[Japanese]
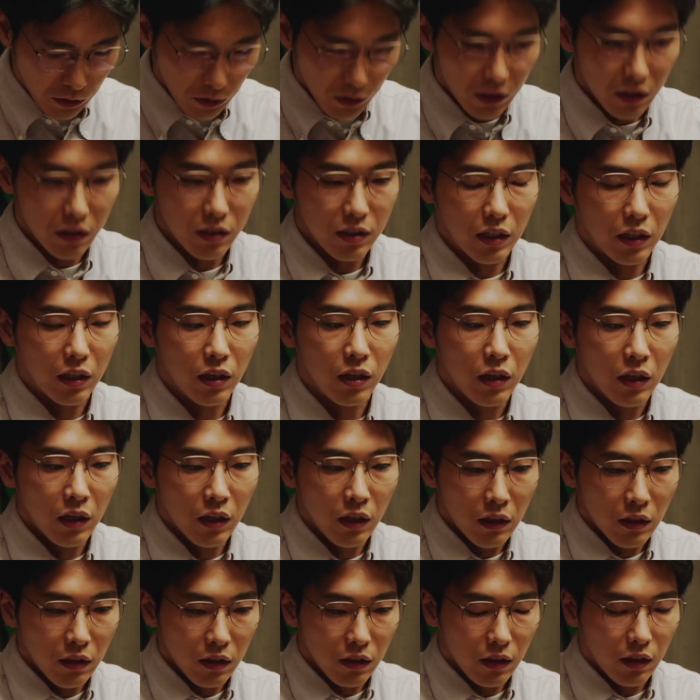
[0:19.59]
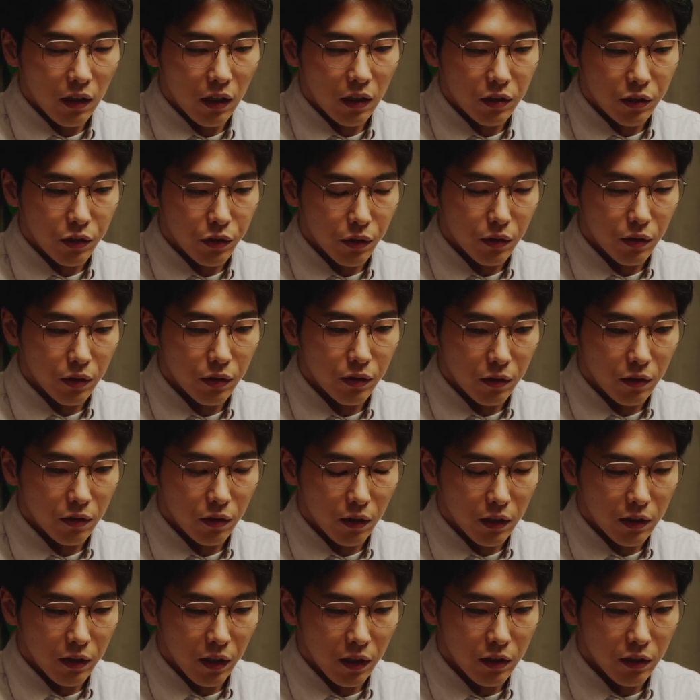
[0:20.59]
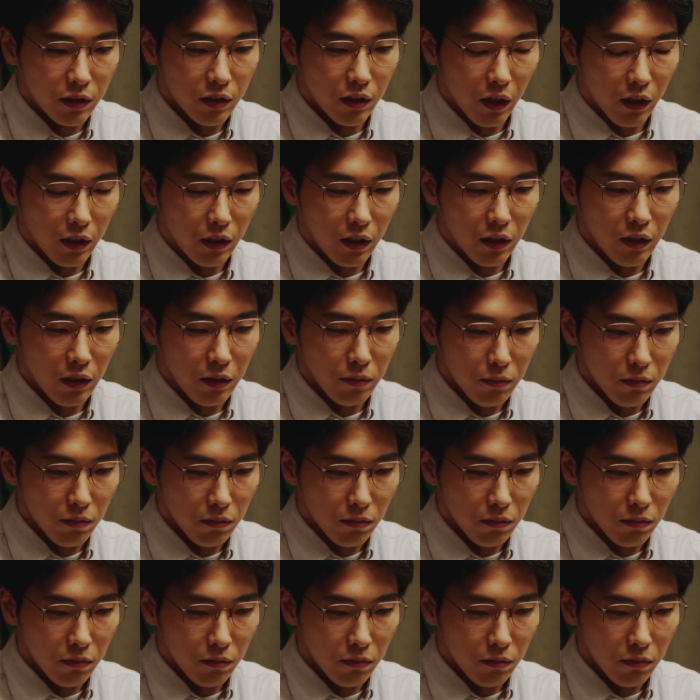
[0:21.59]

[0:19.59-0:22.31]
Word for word: とかして理解しようとするのが精神科医やね。